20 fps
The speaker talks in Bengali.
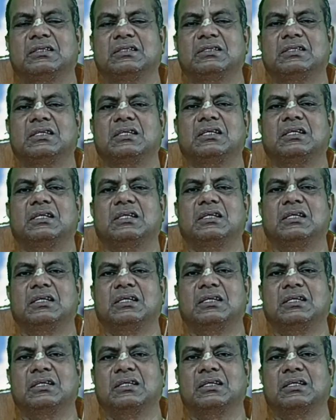যে
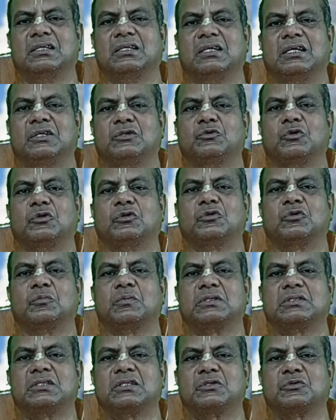এই চৈত্র
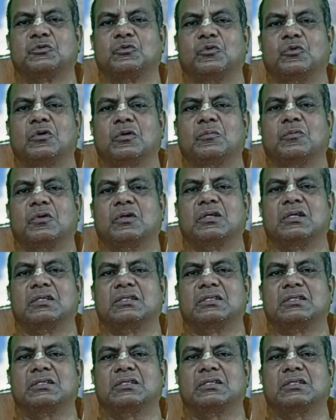মাসের শুক্লপক্ষের